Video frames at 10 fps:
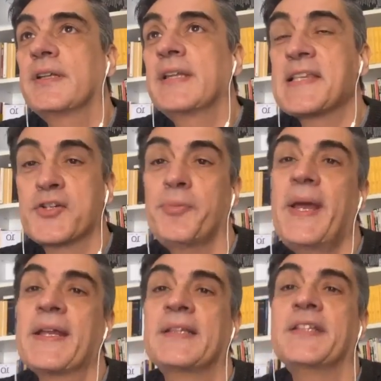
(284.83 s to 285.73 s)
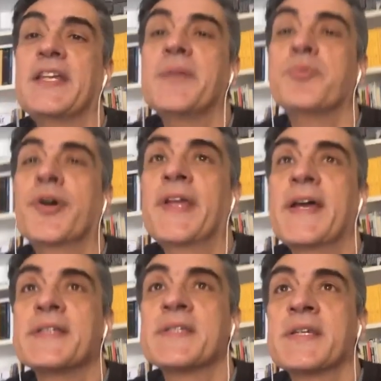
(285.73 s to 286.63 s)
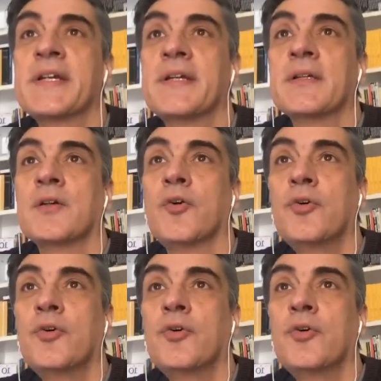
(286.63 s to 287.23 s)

la scoperta di chi puoi essere,